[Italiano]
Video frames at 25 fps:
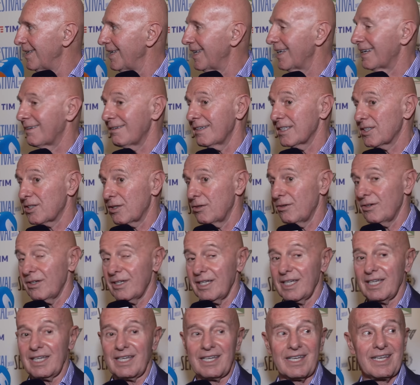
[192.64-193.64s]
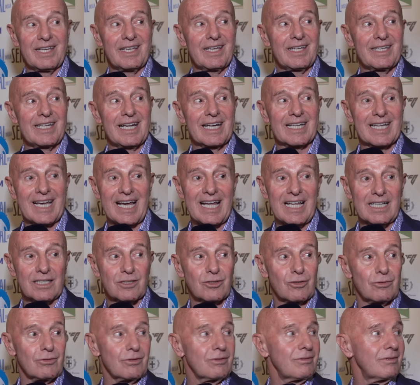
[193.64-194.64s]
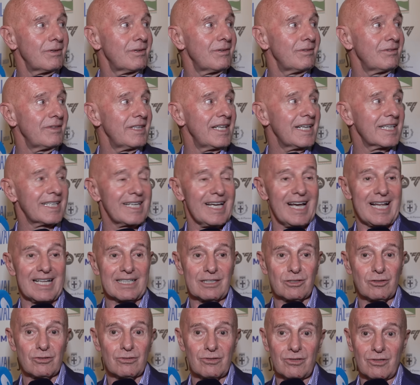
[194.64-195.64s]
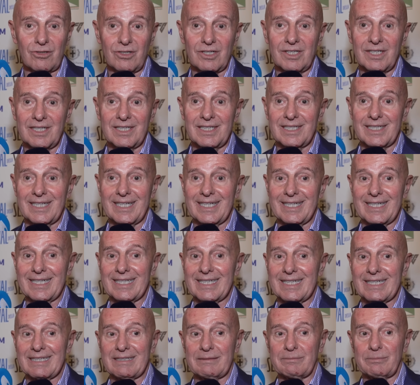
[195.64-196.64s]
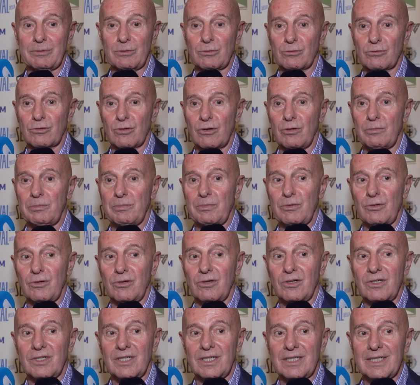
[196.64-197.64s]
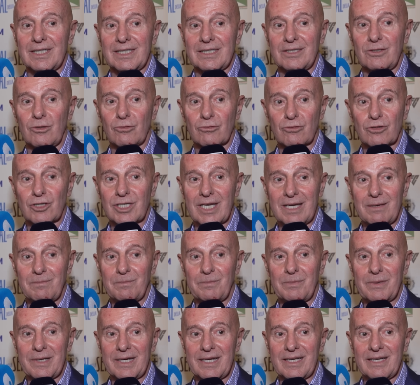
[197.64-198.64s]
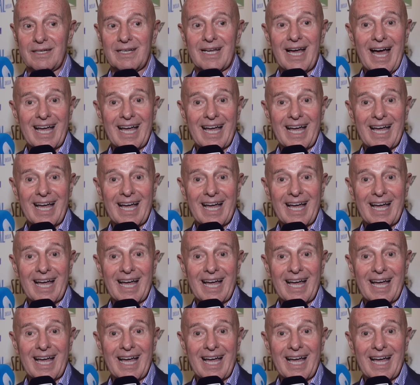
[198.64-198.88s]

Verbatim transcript: e questo è nel calcio nel calcio eh, purtroppo non sempre,